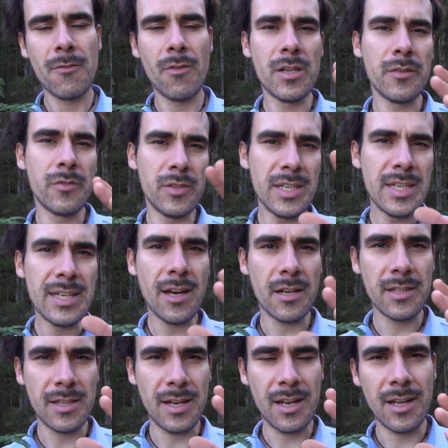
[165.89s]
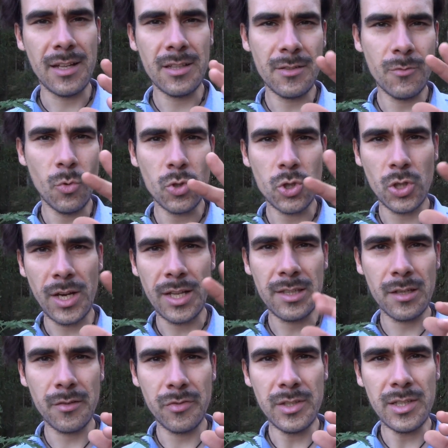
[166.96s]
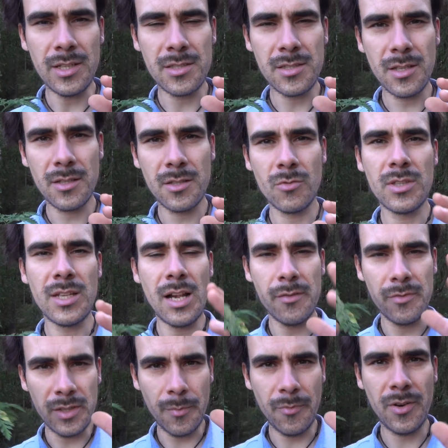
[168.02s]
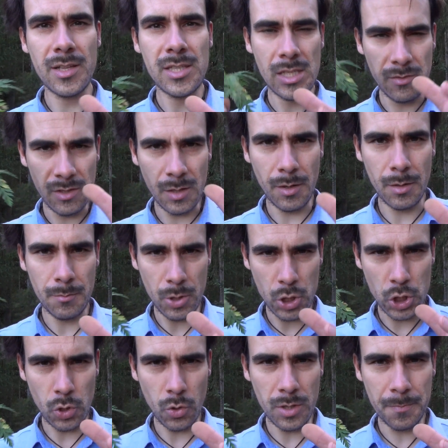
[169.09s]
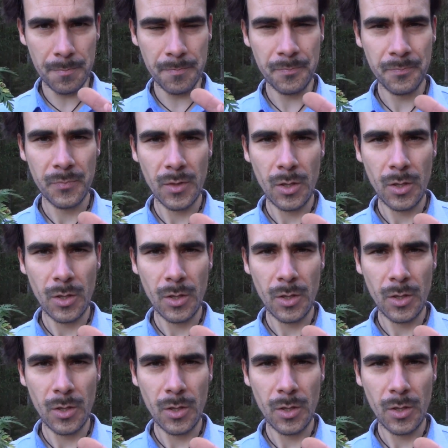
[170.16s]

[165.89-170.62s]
weil die Fliegen gerne da landen, wo schon andere Fliegen sind und die helfen der Pflanze wieder beim Bestäuben.